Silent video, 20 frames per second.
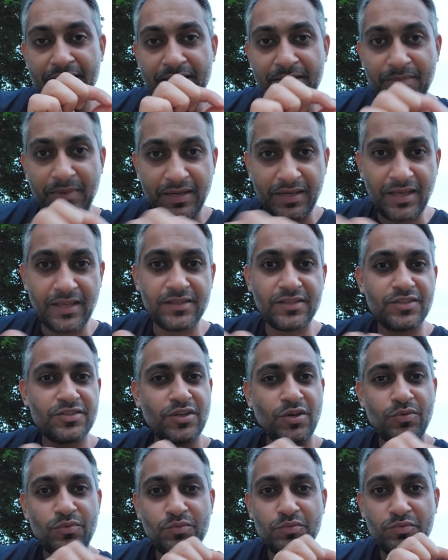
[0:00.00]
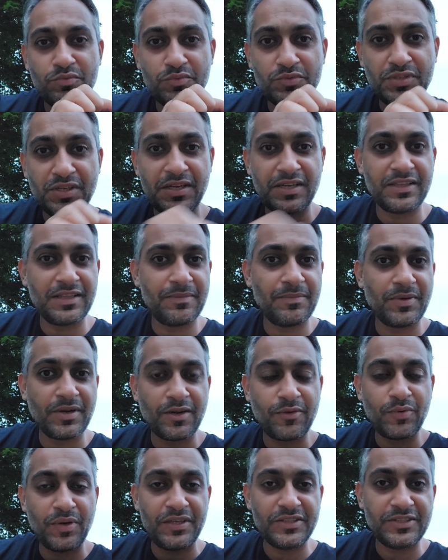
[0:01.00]
ماك ادرس او سيريال
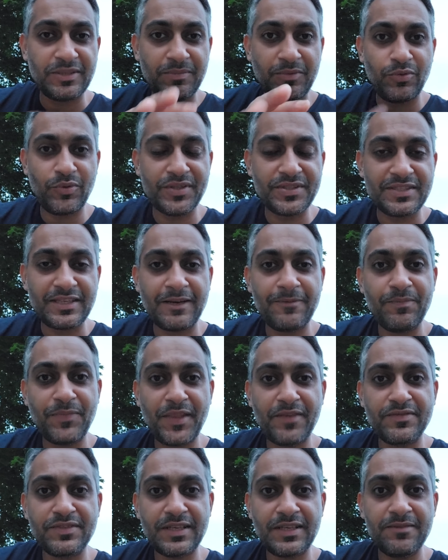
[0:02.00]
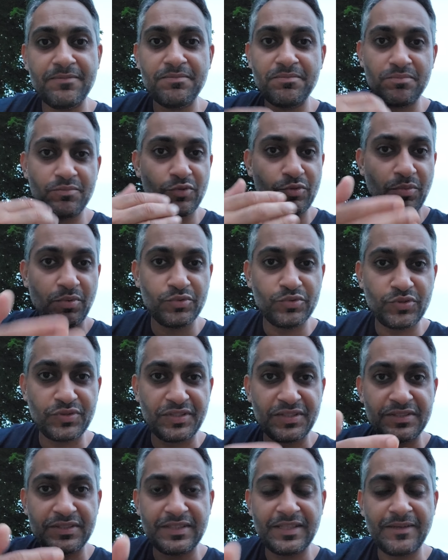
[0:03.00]
نمبر او اي شيء بالواتساب نفسه مو موجود
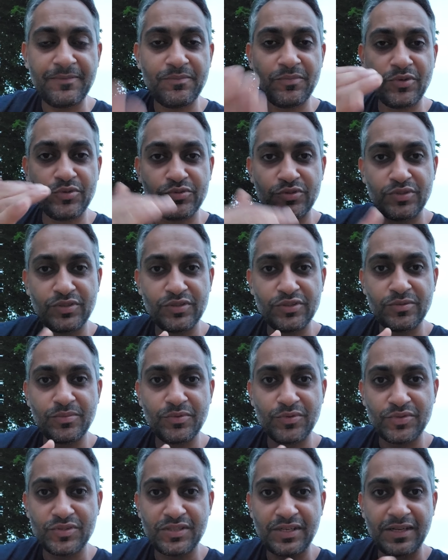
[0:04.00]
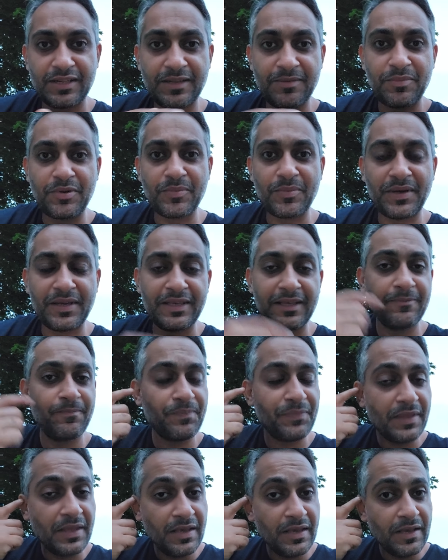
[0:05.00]
عندنا موجود عندهم يكون سيريال نمبر معين
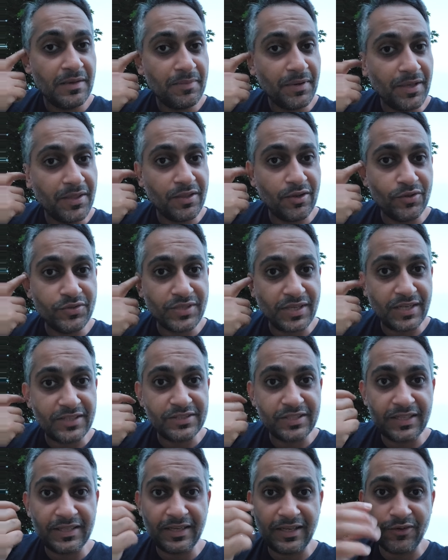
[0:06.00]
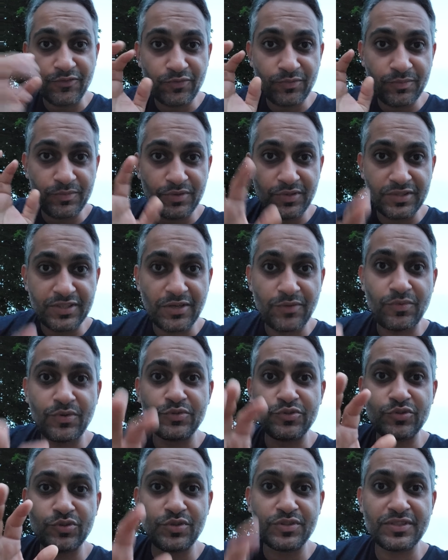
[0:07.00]
بحيث لو صار شيء يعرفون من
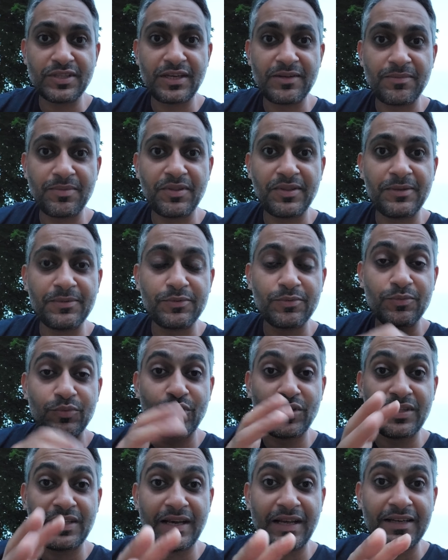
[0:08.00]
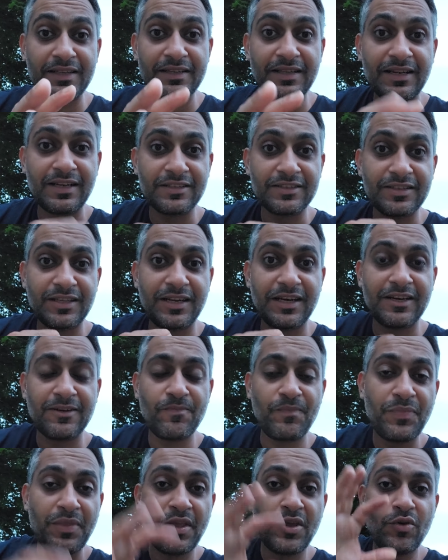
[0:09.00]
اللي شنو صار بالضبط ومنين يعلن لنا الاختراق
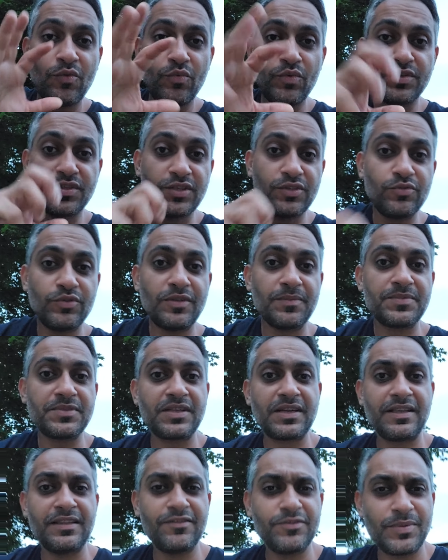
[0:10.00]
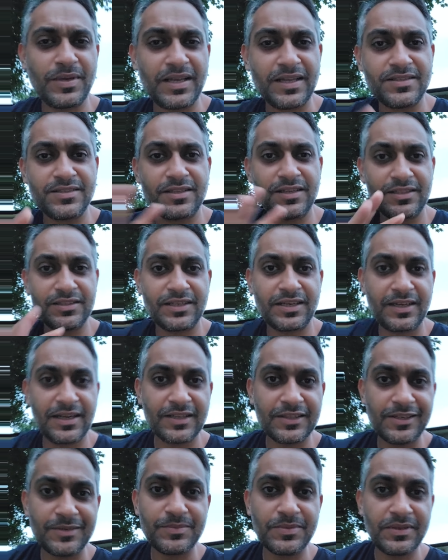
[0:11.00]
ويصيدونه بسرعه نفس ما قاعد تصير
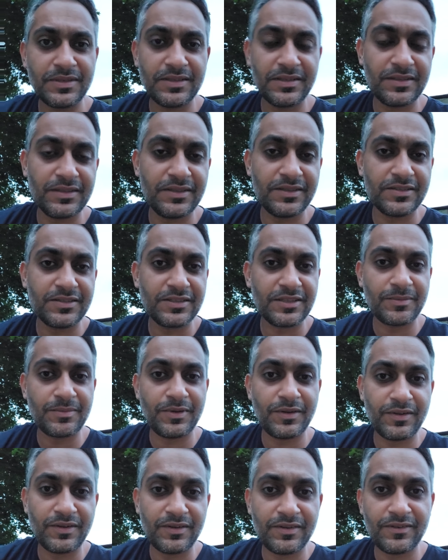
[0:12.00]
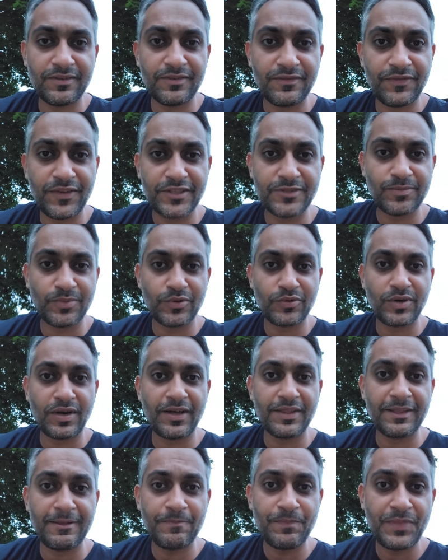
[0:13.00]
اختراقات اللي تصير بالفيسبوك
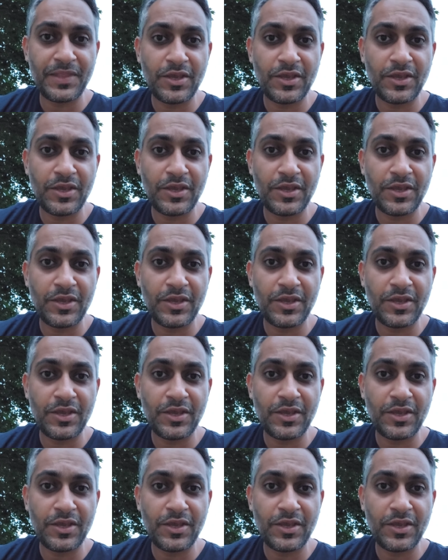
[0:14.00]
هذا